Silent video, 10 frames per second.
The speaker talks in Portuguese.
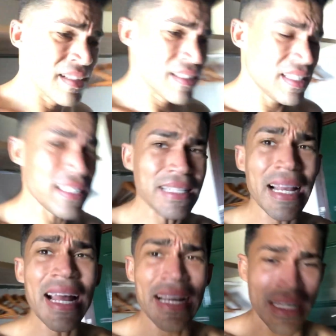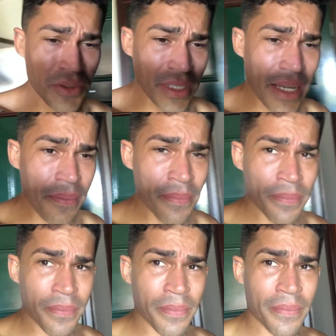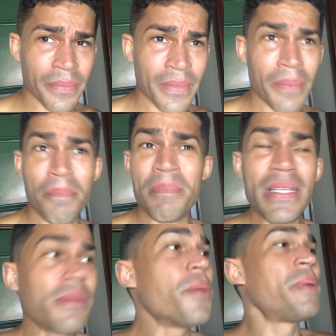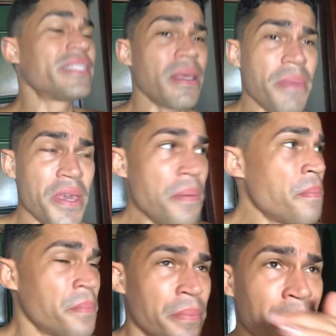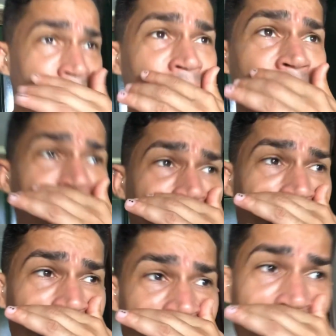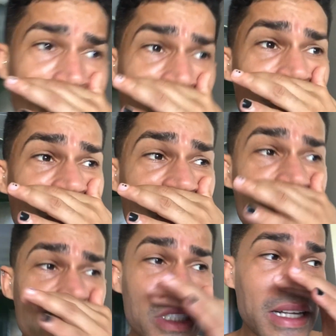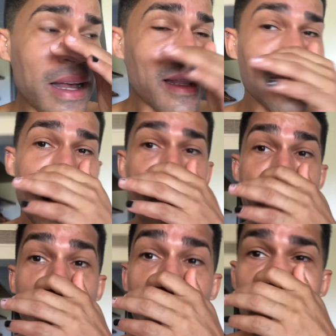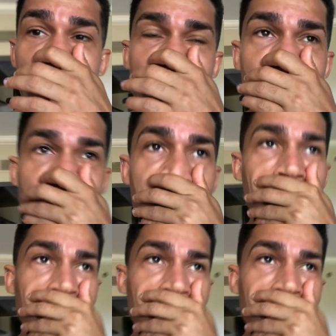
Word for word: Você já tá cagando, né? Me, eu percebi. Gente, Carla tá podre.